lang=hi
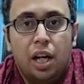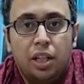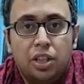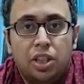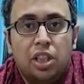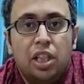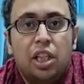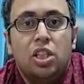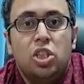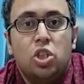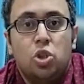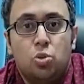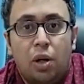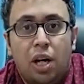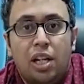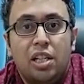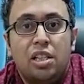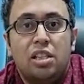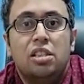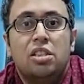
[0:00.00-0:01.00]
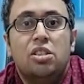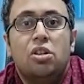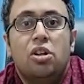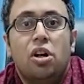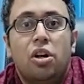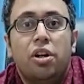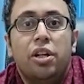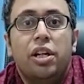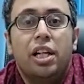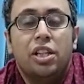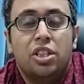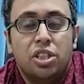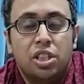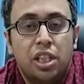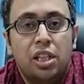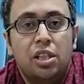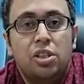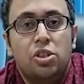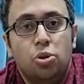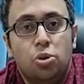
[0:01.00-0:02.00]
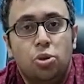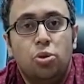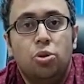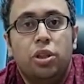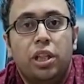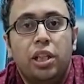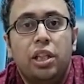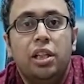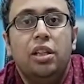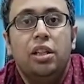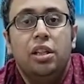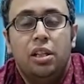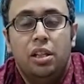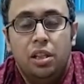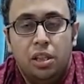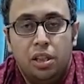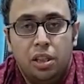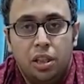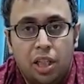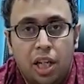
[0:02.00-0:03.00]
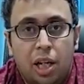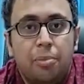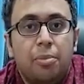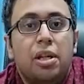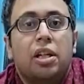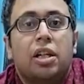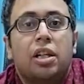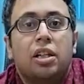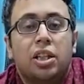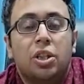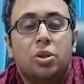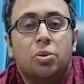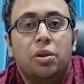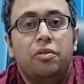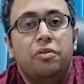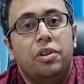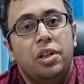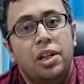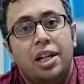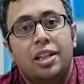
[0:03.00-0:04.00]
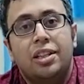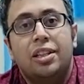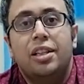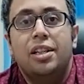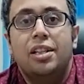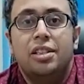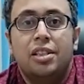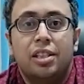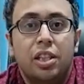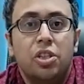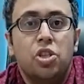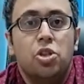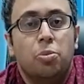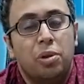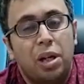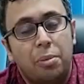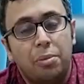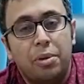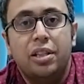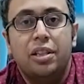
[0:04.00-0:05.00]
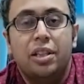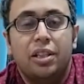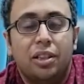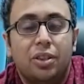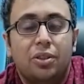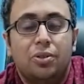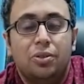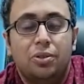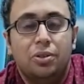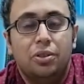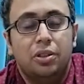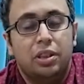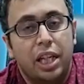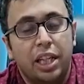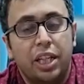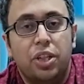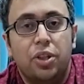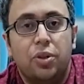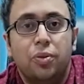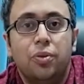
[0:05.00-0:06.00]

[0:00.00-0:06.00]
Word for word: अच्छा स्वास्थ्य और अच्छे जोड़ों की कामना करते हुए वर्ल्ड आर्थराइटिस की शुभकामनाएं देता हूँ थैंक